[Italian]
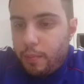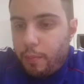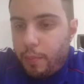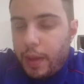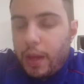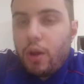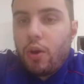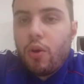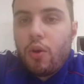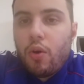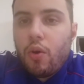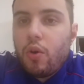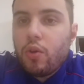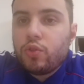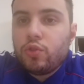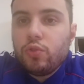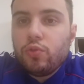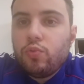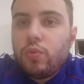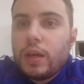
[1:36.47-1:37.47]
Però
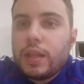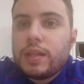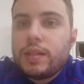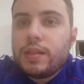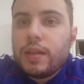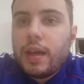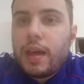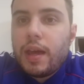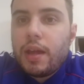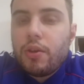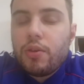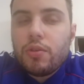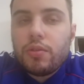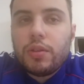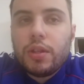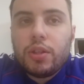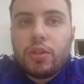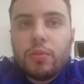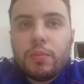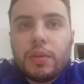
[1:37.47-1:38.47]
sul 2-0 io ho
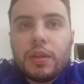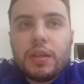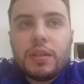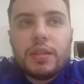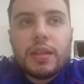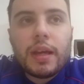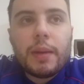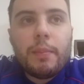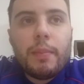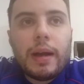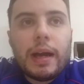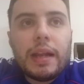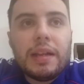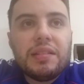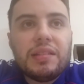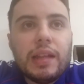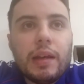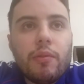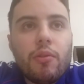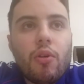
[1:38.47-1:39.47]
detto chissà che magari
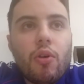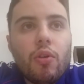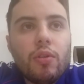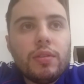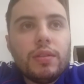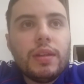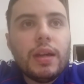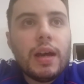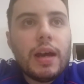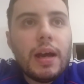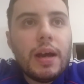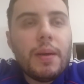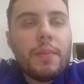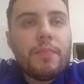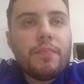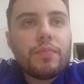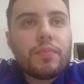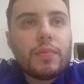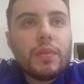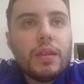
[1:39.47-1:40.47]
stavolta...
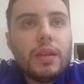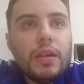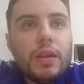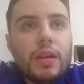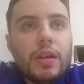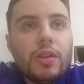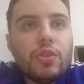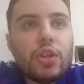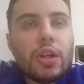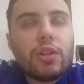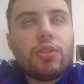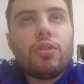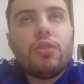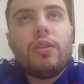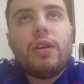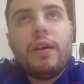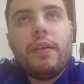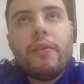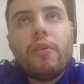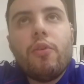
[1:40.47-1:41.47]

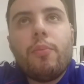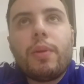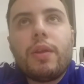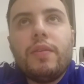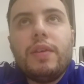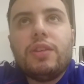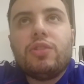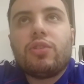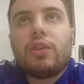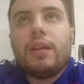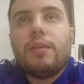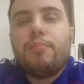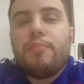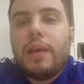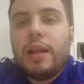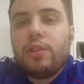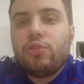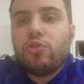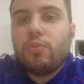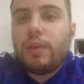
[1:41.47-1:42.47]
Certo, avevo previsto che il
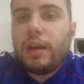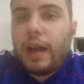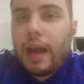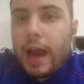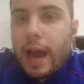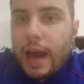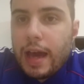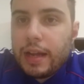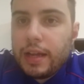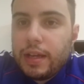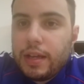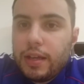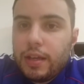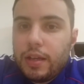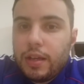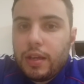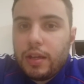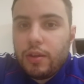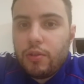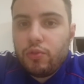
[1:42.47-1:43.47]
Belgio
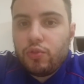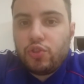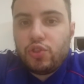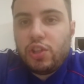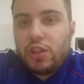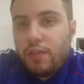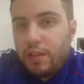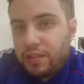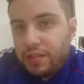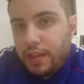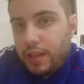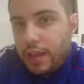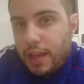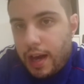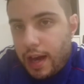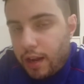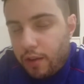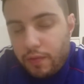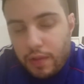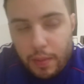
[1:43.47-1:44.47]
magari riusciva a
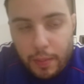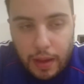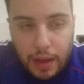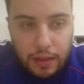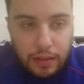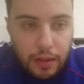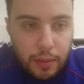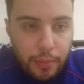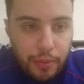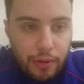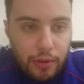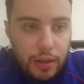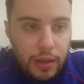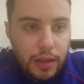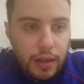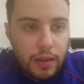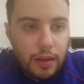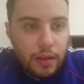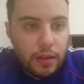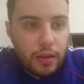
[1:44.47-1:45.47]
segnare, ovviamente,
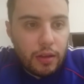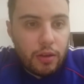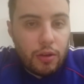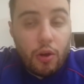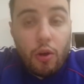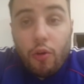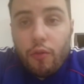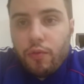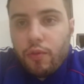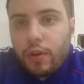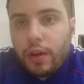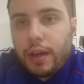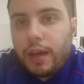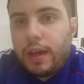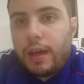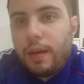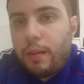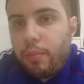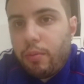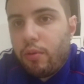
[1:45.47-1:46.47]
poi è ovvio
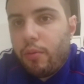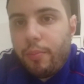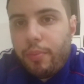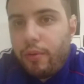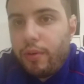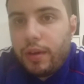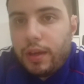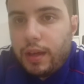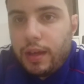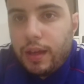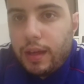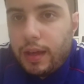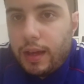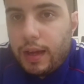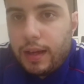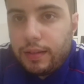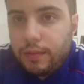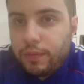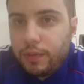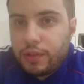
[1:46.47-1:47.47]
che prima o poi
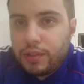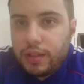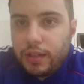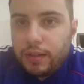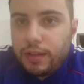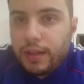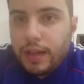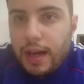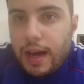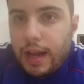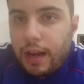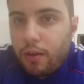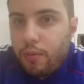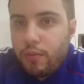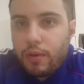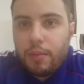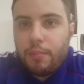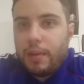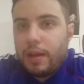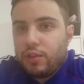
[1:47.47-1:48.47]
a proposito di tirare,
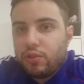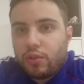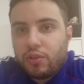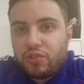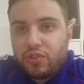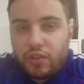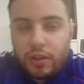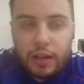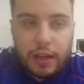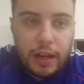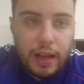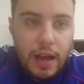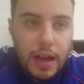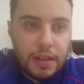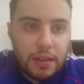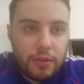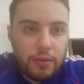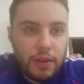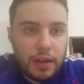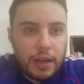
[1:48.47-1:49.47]
comunque il Belgio così non è
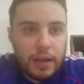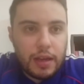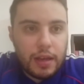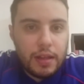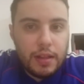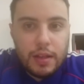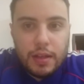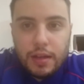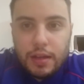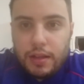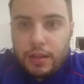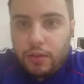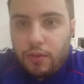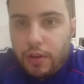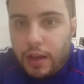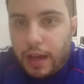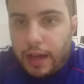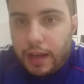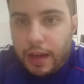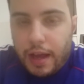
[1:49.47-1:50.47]
creato, non è che non
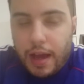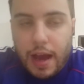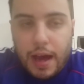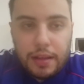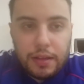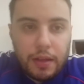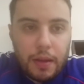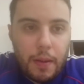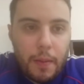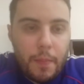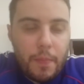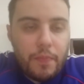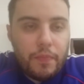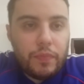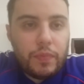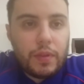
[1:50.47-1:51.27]
ne ha creato